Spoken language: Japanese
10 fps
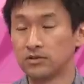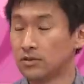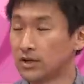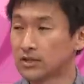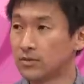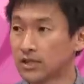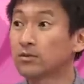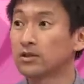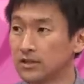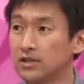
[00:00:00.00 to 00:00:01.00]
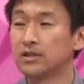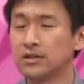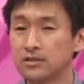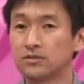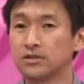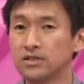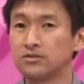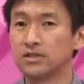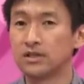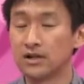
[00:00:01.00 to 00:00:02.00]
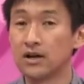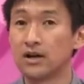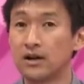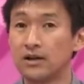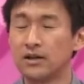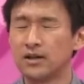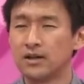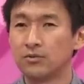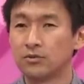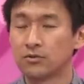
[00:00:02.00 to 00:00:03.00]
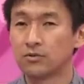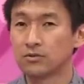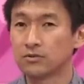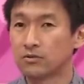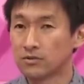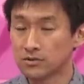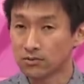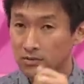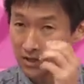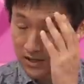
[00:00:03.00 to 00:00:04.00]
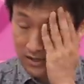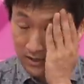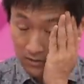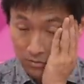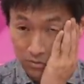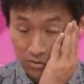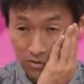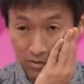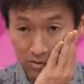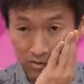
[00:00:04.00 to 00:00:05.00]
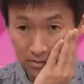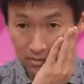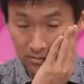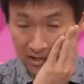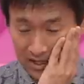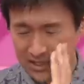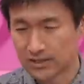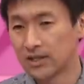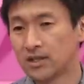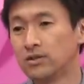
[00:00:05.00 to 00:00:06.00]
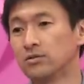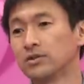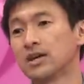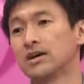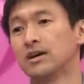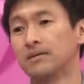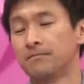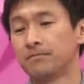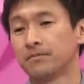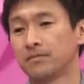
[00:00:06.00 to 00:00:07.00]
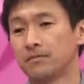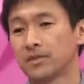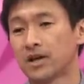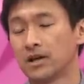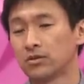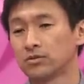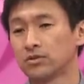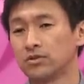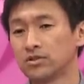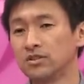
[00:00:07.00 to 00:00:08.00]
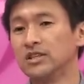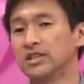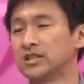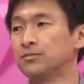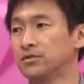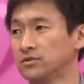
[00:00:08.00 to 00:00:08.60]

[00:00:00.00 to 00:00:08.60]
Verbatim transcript: 人を集めた時にその20人がもうこの心の底からこう邁進できるような環境づくりをするリーダーシップ